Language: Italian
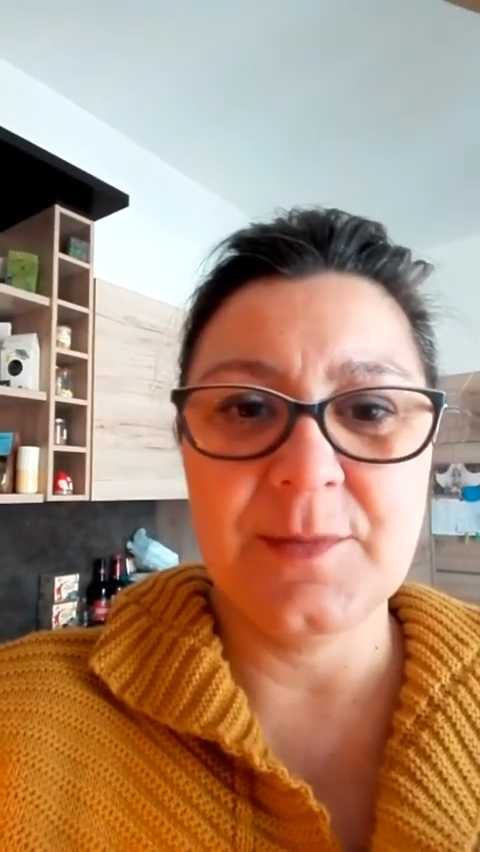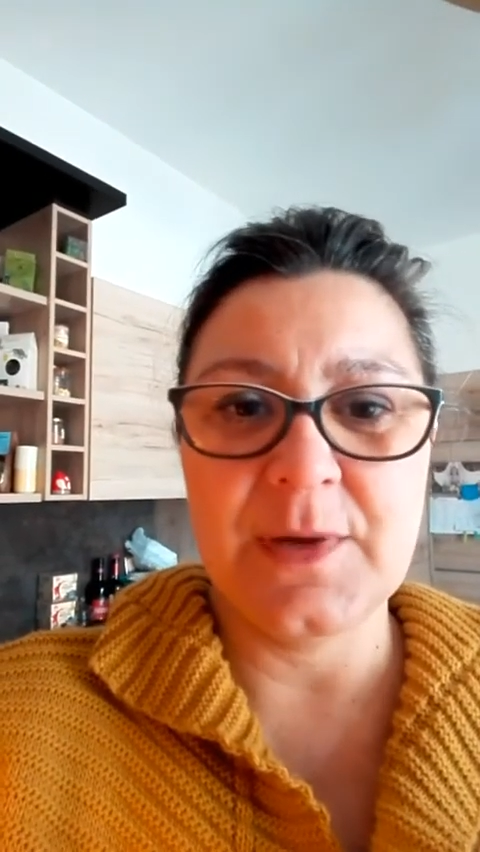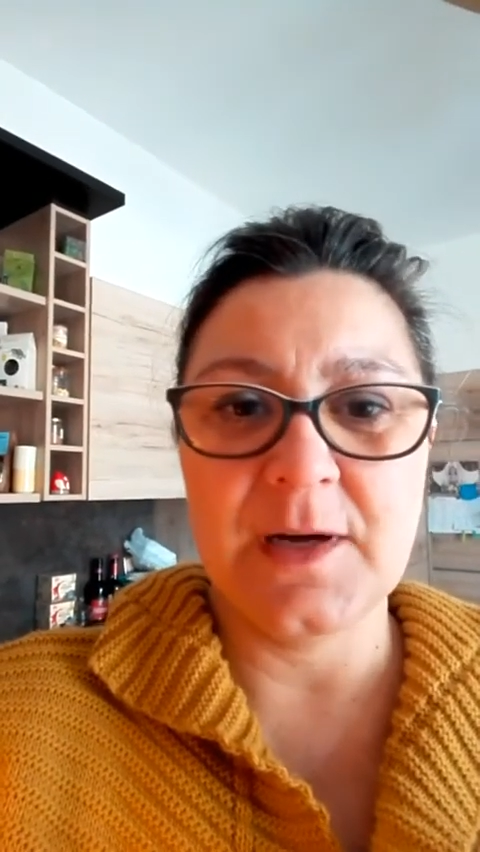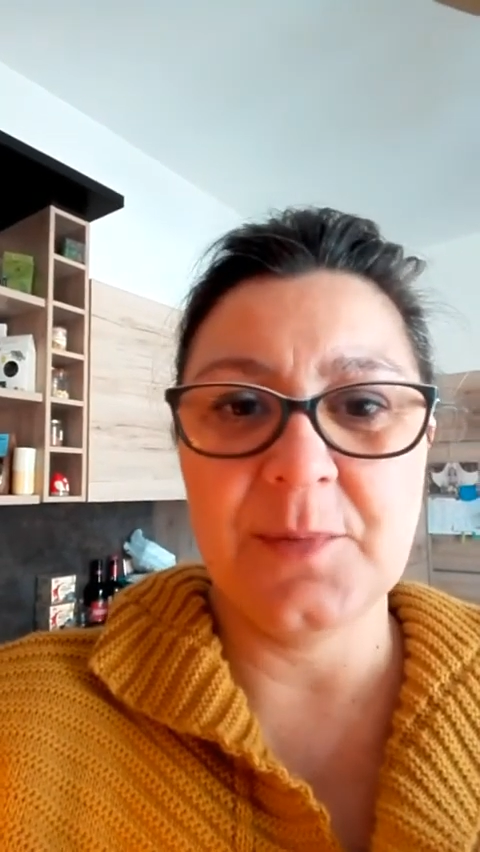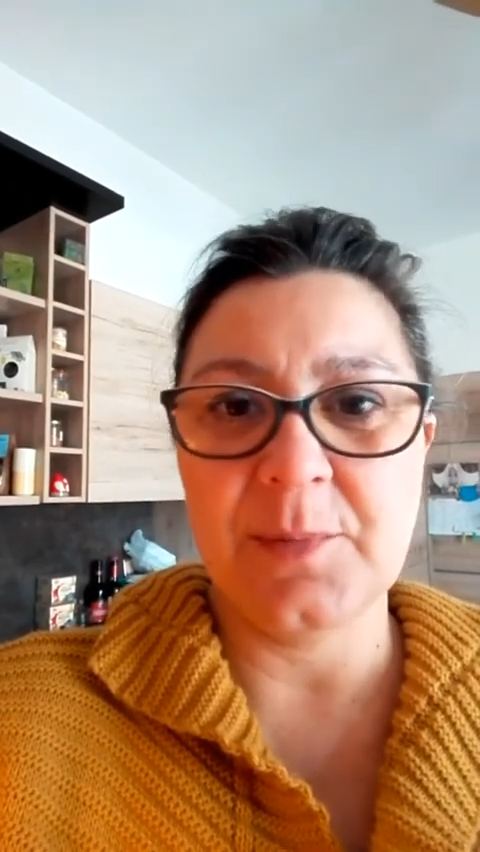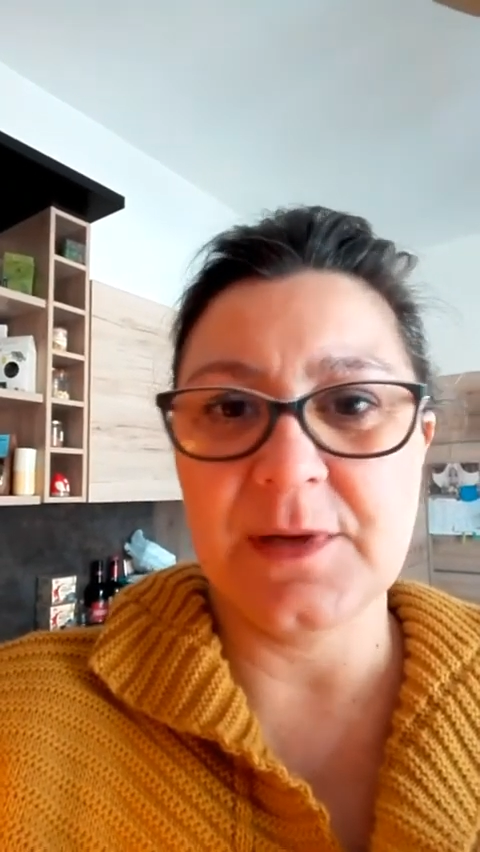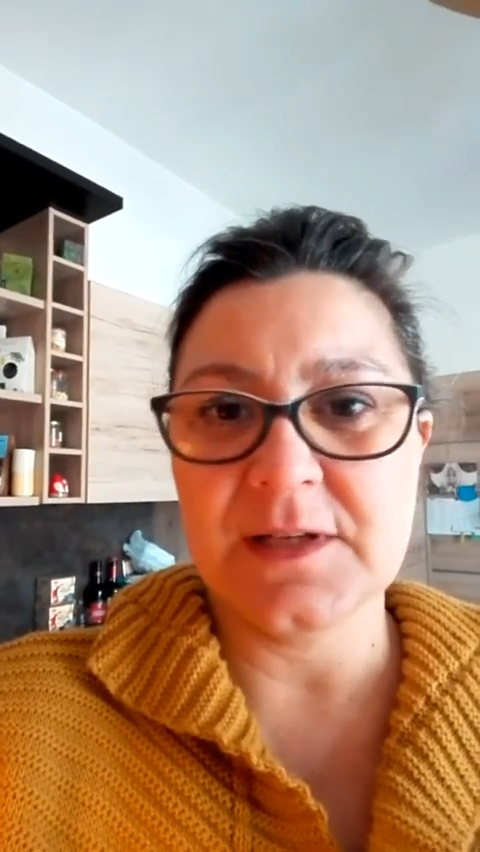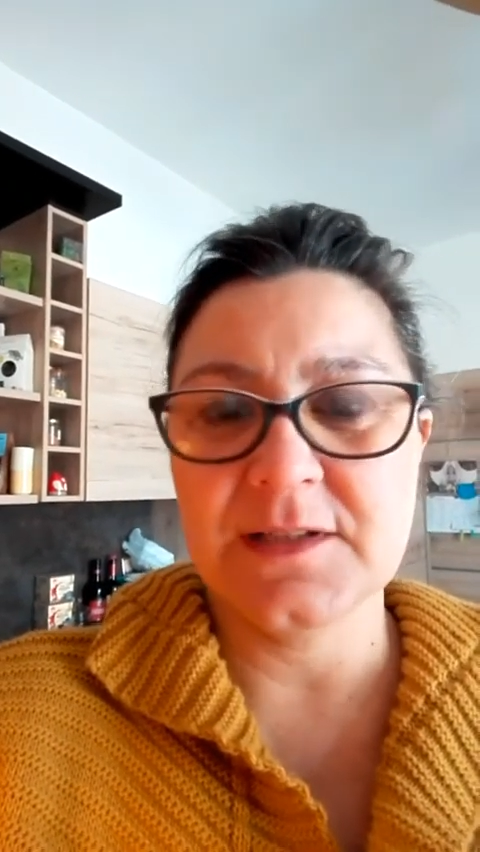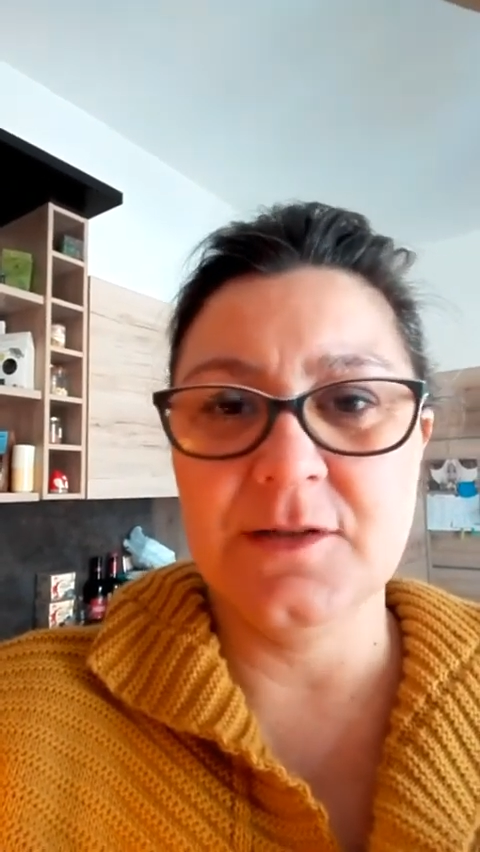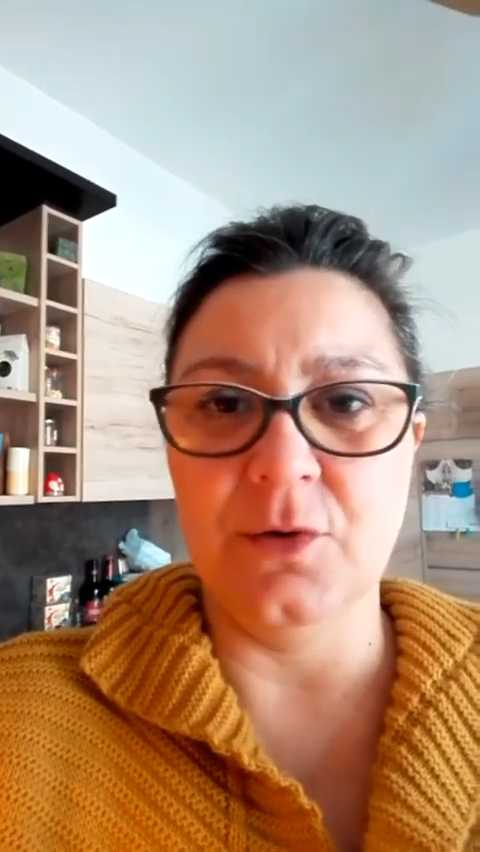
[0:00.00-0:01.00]
per le
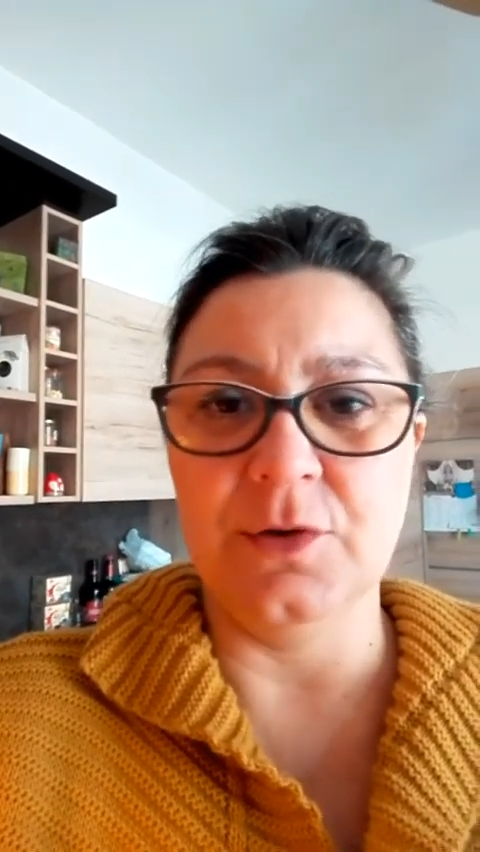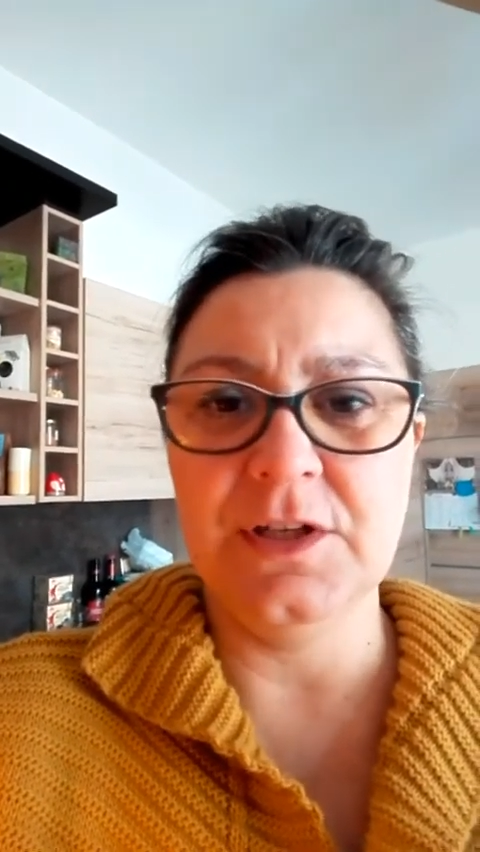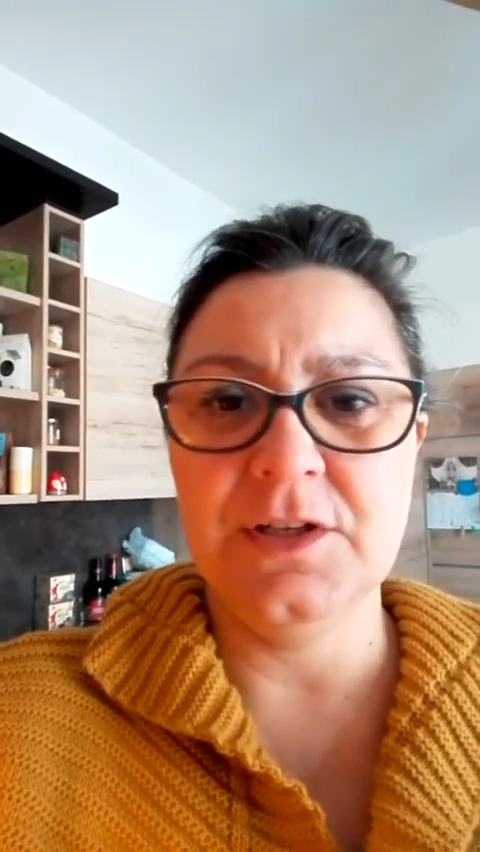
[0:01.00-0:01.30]
preparazioni